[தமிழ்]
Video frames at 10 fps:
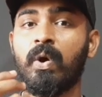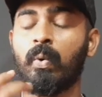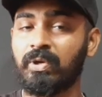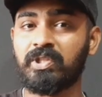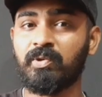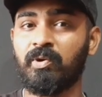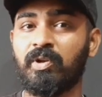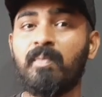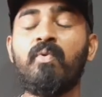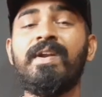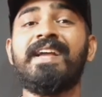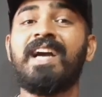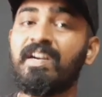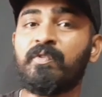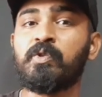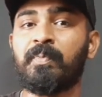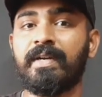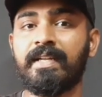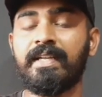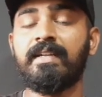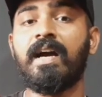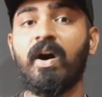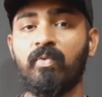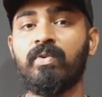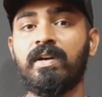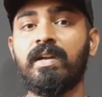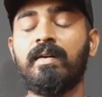ஒருத்தவங்களோட மூளையை கன்ஃபியூஸ் பண்ணி அவங்க